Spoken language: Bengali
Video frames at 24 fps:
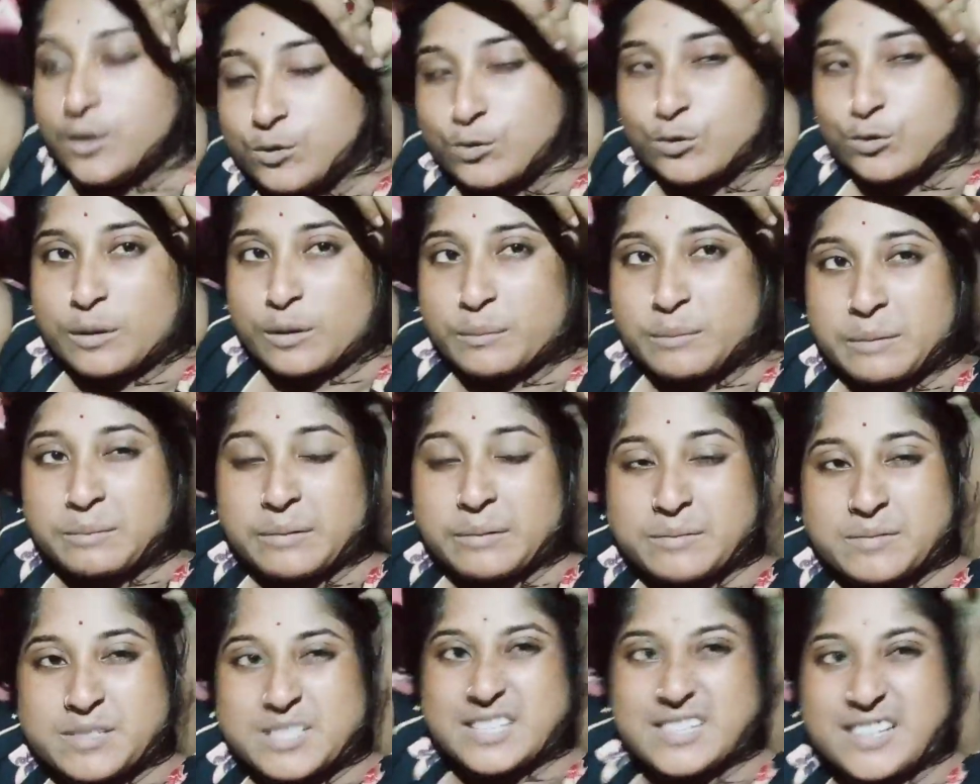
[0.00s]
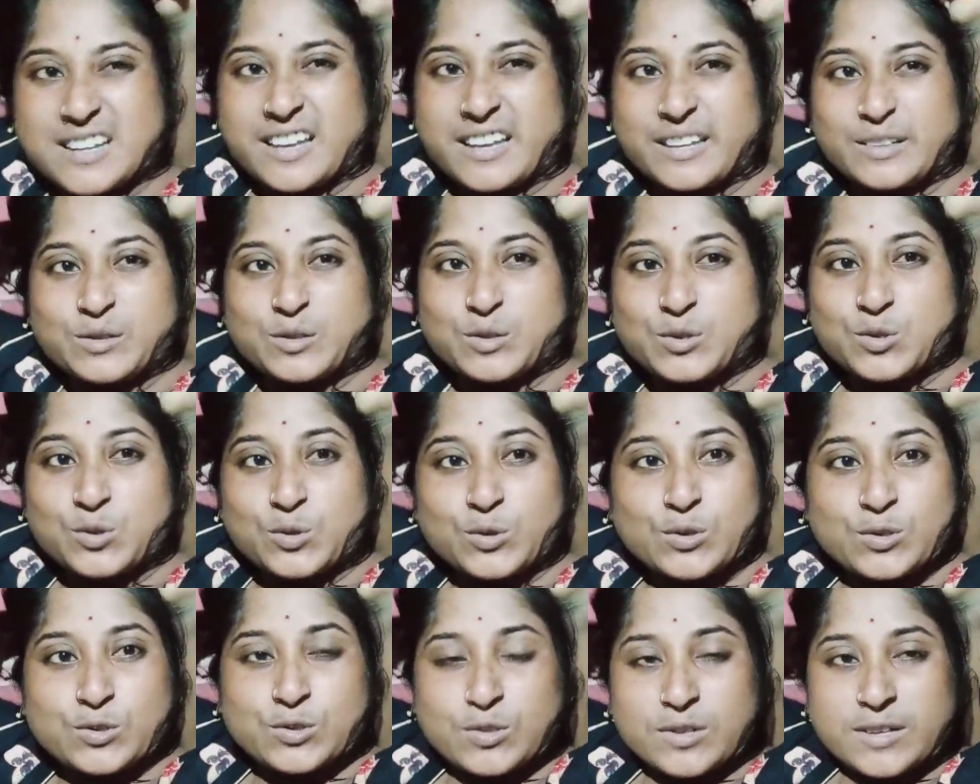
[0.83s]
তো আমি ভাবলাম যে না একটু
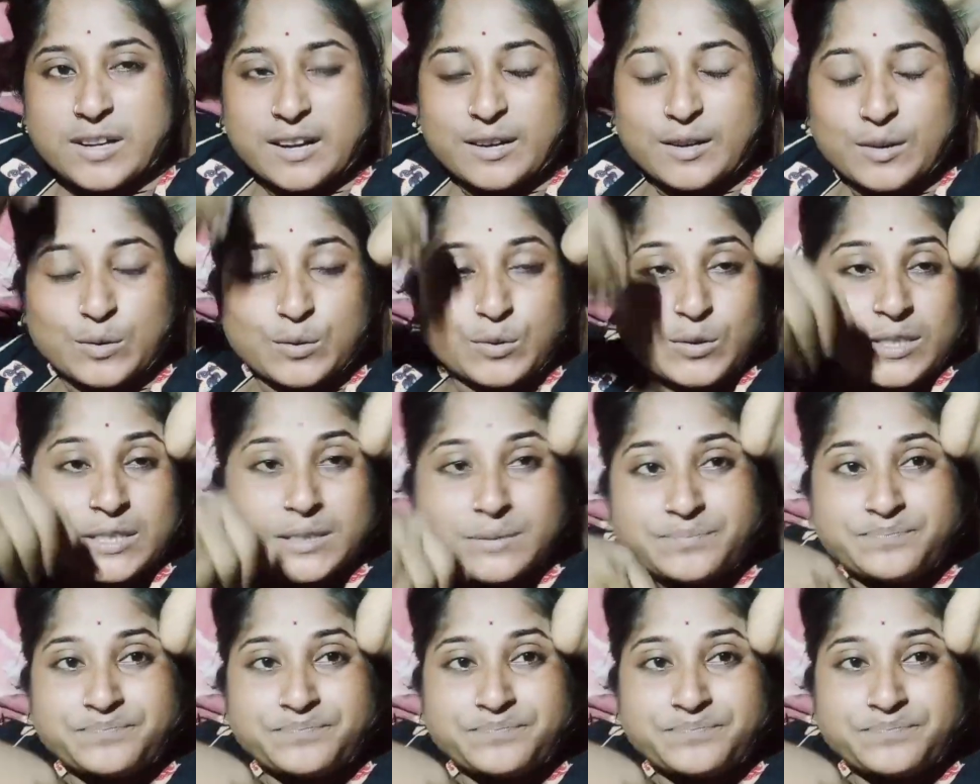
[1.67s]
ঝোল ঝোল রান্না করি